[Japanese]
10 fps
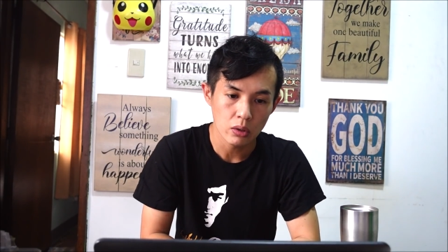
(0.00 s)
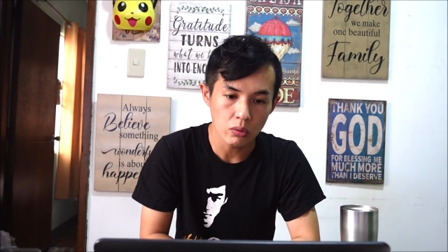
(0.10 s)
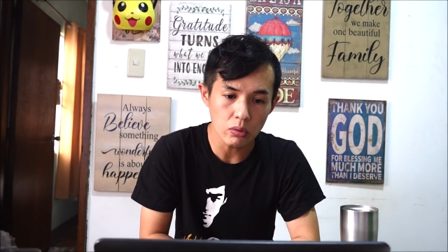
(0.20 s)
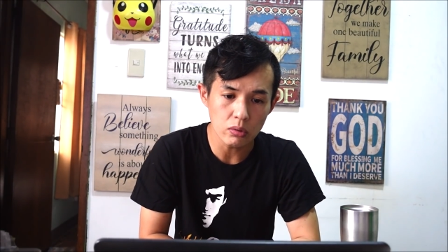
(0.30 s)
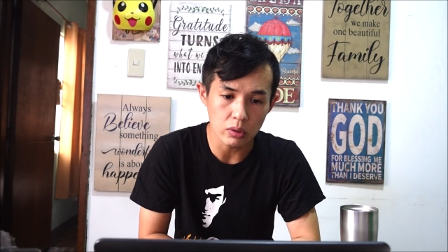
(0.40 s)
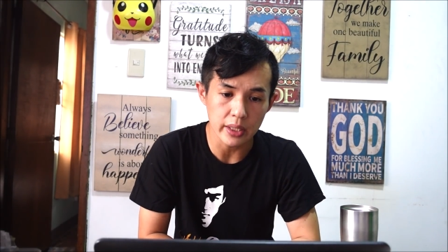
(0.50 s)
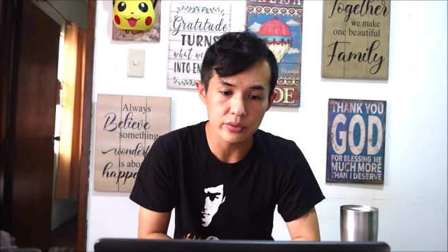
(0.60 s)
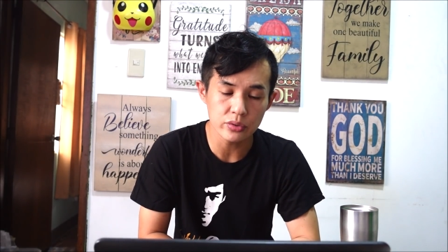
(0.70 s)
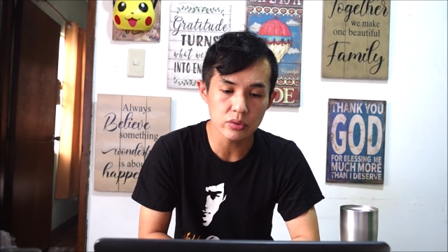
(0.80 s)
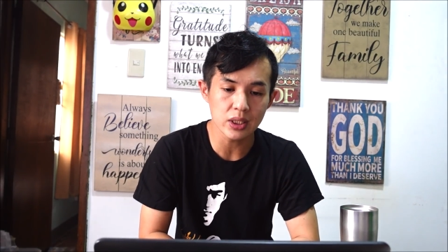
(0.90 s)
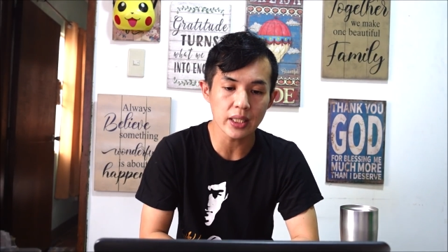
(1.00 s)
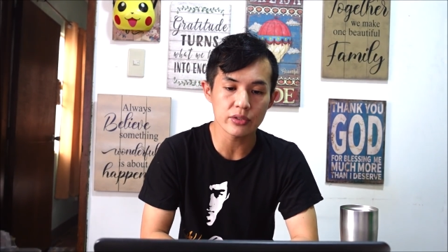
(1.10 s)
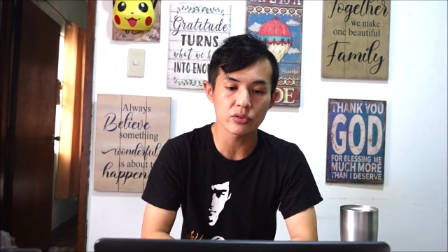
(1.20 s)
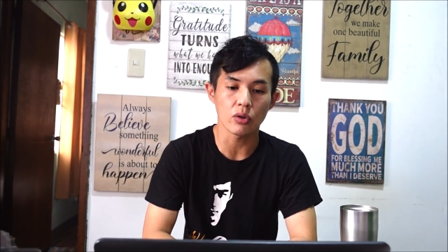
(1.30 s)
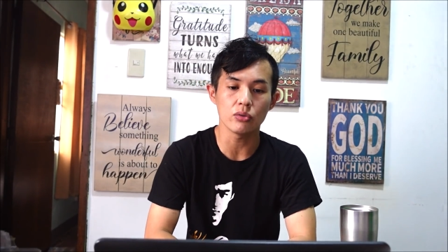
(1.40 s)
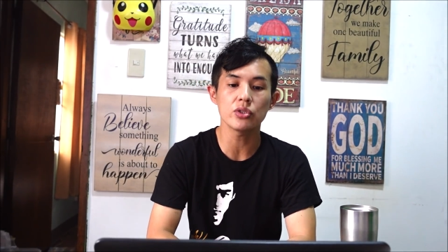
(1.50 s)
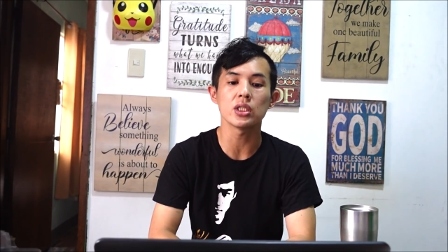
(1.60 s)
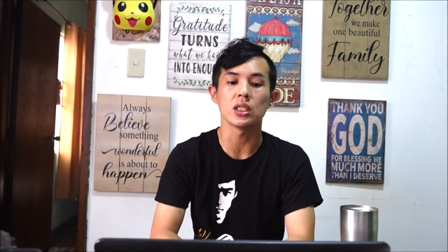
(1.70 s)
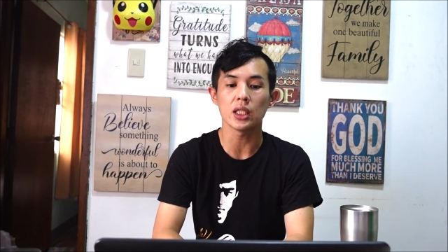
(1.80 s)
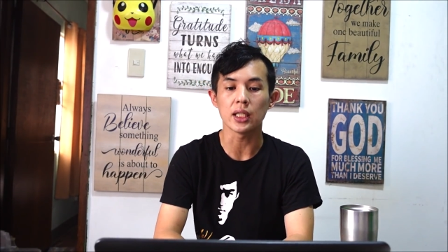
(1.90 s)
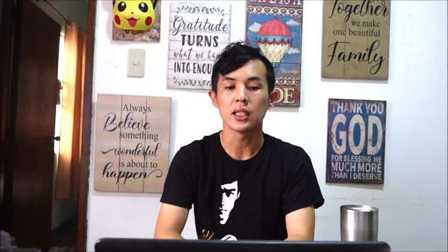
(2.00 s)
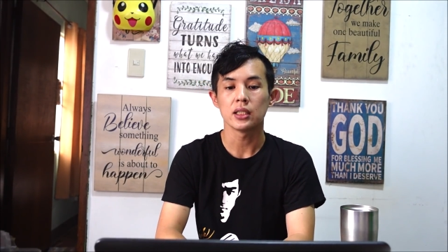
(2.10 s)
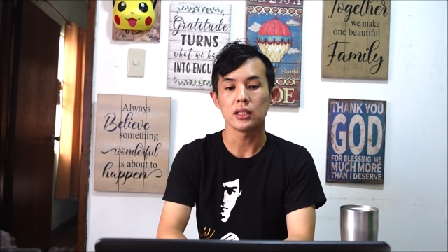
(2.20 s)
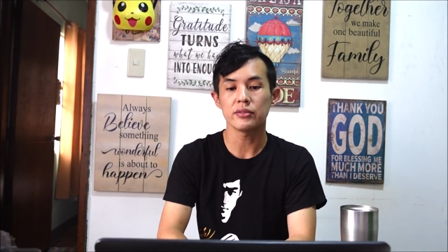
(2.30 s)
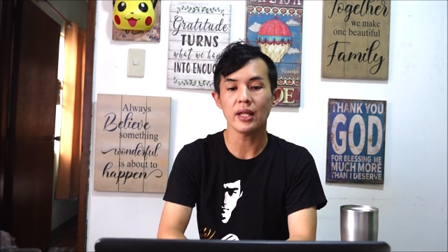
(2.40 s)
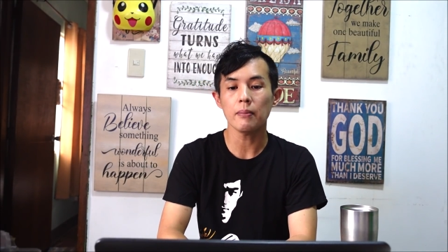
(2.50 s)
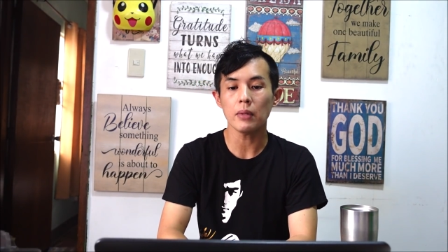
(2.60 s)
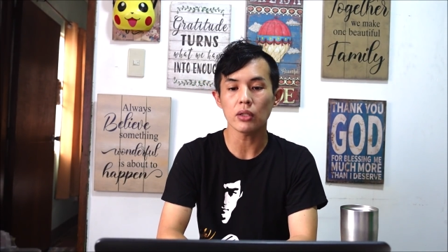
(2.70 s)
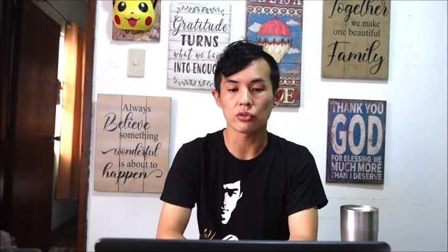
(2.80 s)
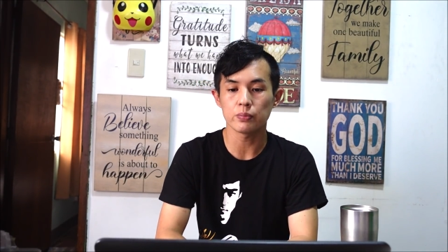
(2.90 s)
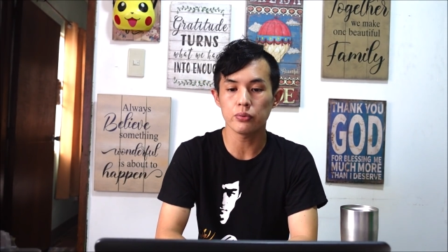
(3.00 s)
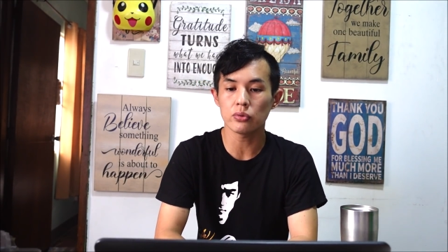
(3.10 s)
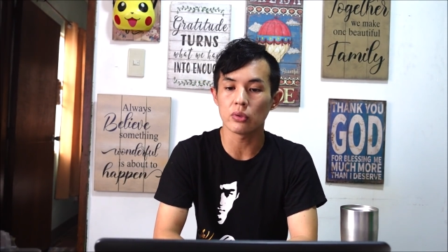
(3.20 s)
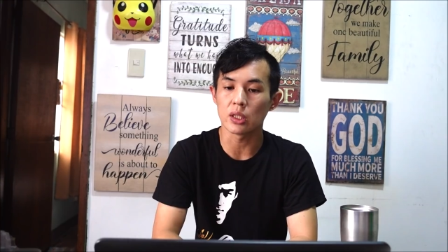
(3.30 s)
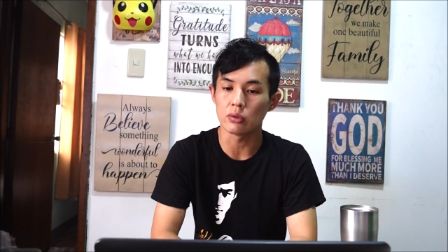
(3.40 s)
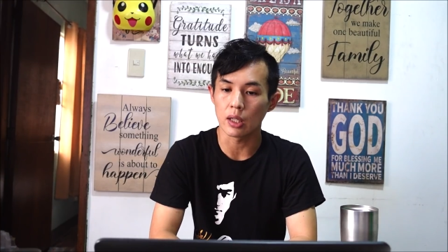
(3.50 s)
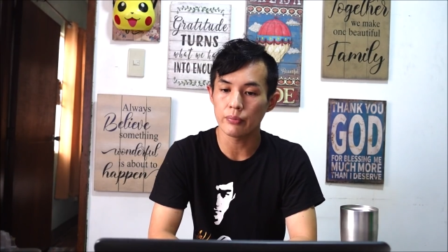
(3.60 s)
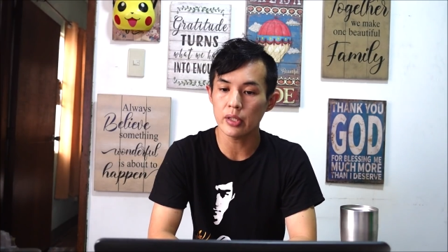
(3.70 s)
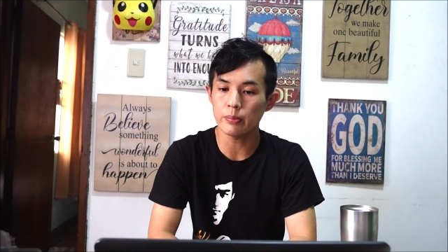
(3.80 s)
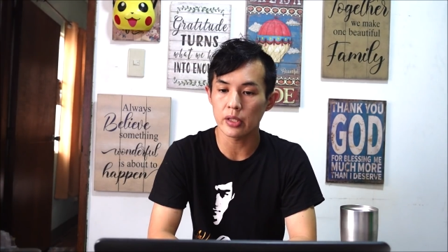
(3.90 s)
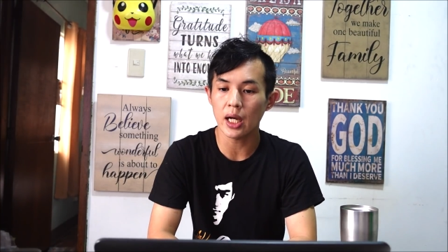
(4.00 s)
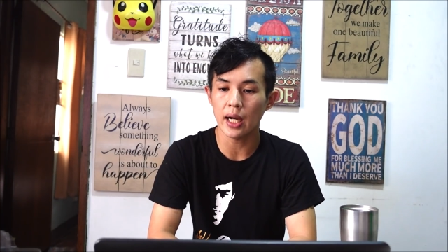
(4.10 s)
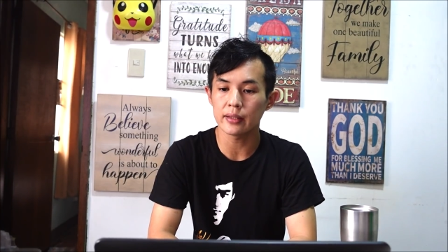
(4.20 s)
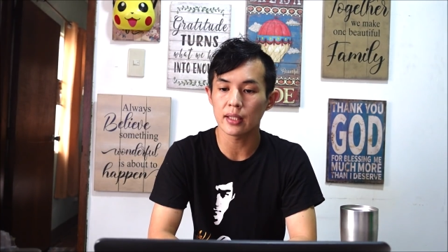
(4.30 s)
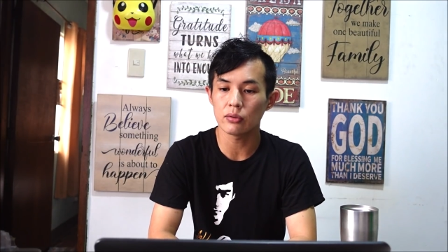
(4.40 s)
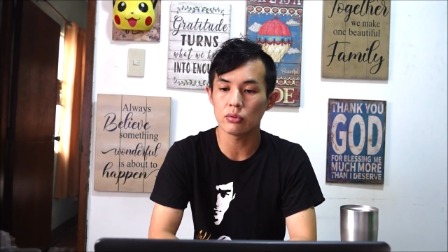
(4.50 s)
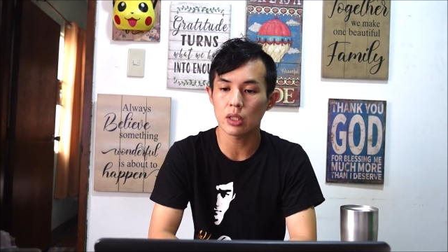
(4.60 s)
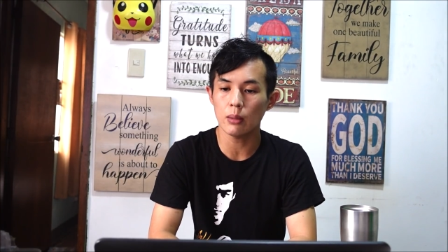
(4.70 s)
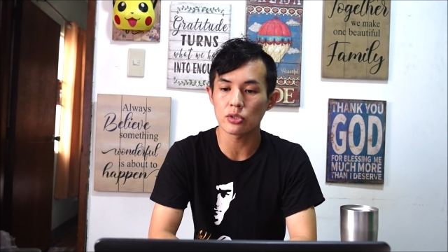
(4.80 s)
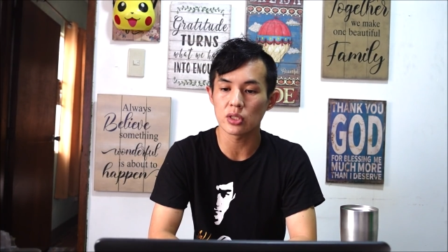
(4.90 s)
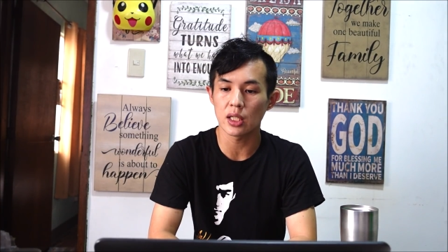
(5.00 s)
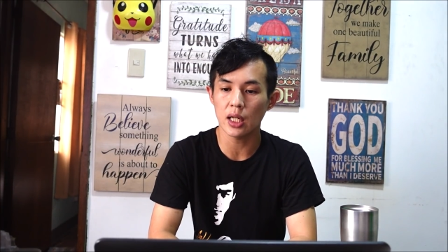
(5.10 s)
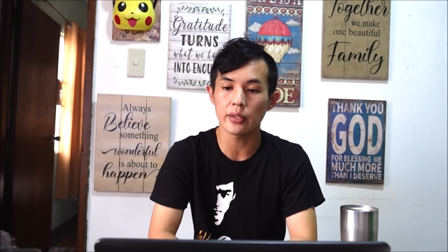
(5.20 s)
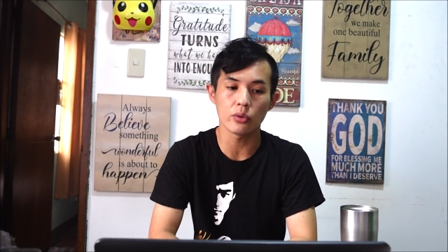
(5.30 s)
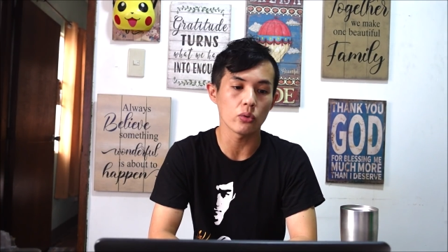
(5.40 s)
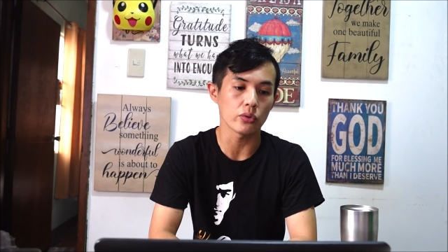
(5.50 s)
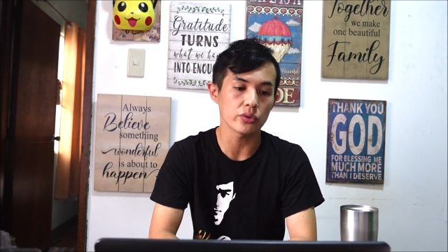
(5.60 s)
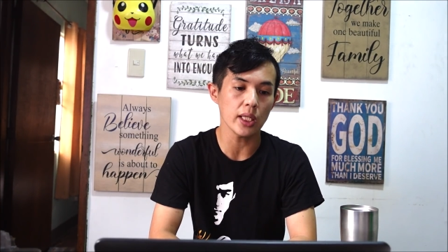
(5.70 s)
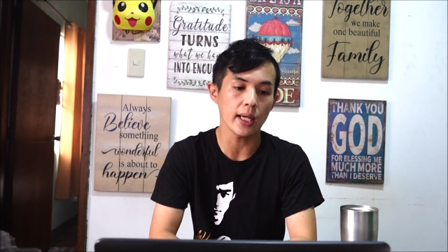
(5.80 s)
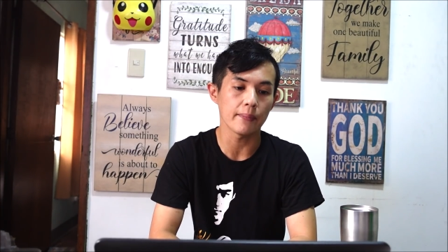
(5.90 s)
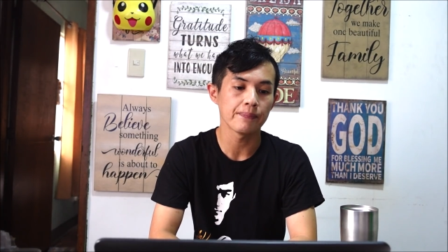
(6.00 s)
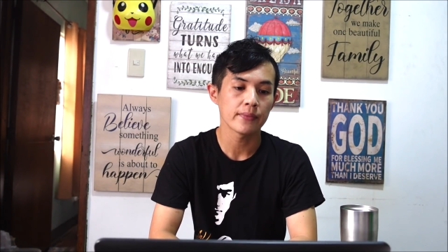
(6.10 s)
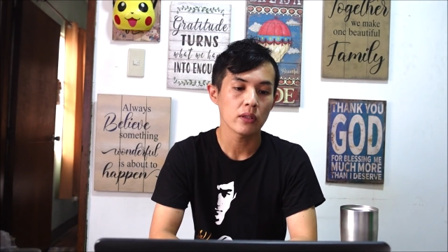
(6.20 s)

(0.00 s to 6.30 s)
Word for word: 今後ね、数ヶ月のうちににせんまんのスプートニクがフィリピンに入ってくるかもしれないようですね。